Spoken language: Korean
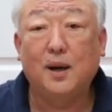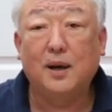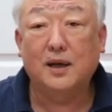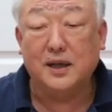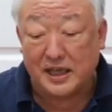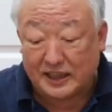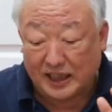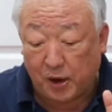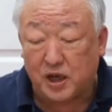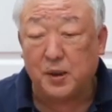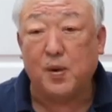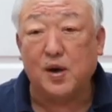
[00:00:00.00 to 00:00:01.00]
그 이
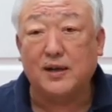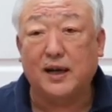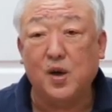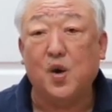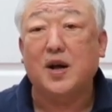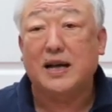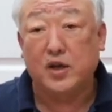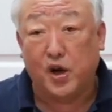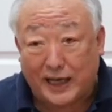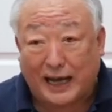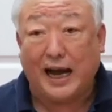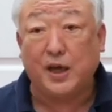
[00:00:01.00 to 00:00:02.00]
세월이 뭘까요?
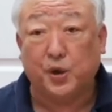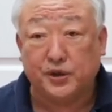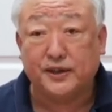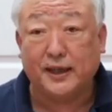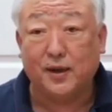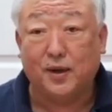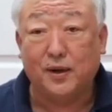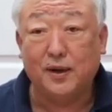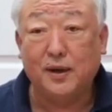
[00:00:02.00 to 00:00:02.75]
여기 카이로스예요.